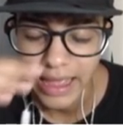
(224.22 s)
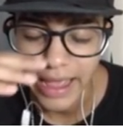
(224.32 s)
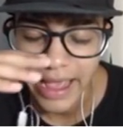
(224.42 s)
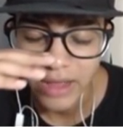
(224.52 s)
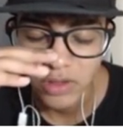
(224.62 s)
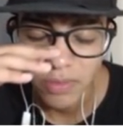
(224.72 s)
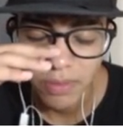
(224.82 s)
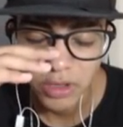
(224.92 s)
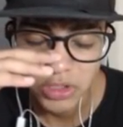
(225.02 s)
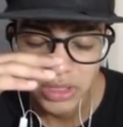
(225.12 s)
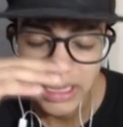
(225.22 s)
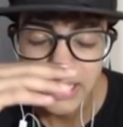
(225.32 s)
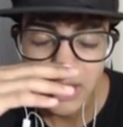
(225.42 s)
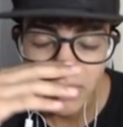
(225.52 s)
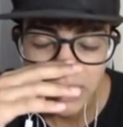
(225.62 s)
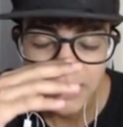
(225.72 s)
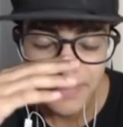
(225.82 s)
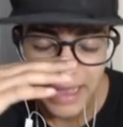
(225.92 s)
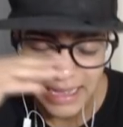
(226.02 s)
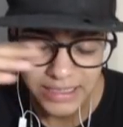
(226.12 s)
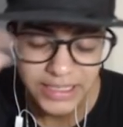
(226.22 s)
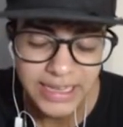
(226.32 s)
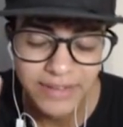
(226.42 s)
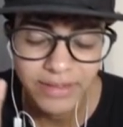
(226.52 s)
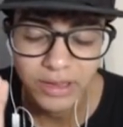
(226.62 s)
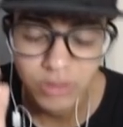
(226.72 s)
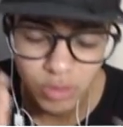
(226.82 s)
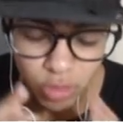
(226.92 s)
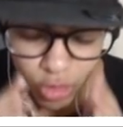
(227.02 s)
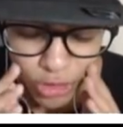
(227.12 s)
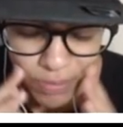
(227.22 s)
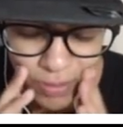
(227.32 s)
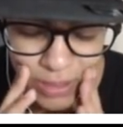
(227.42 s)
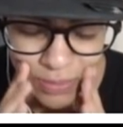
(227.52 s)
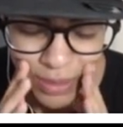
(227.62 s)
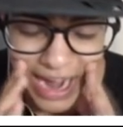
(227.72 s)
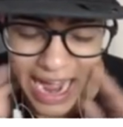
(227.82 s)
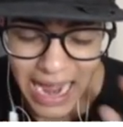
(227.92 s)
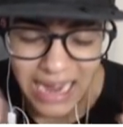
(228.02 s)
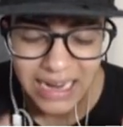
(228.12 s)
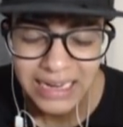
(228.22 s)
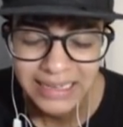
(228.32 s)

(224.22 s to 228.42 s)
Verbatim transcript: É, eu não posso nem dar uma espiadinha, velho. Eu tô doido pra me espiar. Não,